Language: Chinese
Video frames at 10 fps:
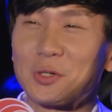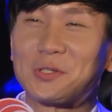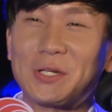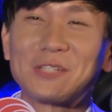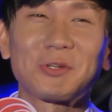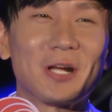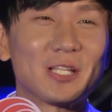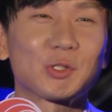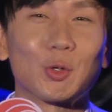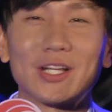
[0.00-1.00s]
嘴唇虽
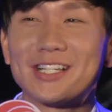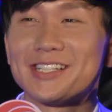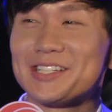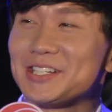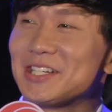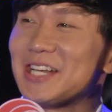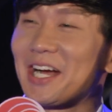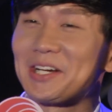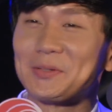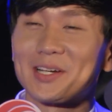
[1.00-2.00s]
然肿了一一
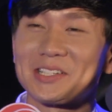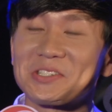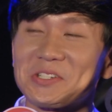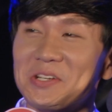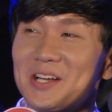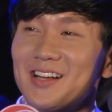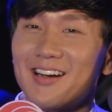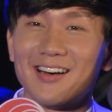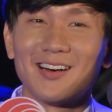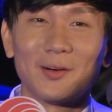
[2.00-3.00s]
两个礼拜，但是
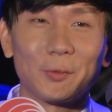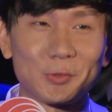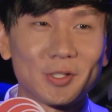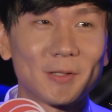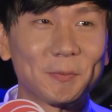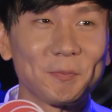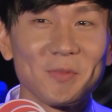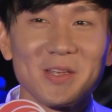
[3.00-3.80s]
呃，我觉得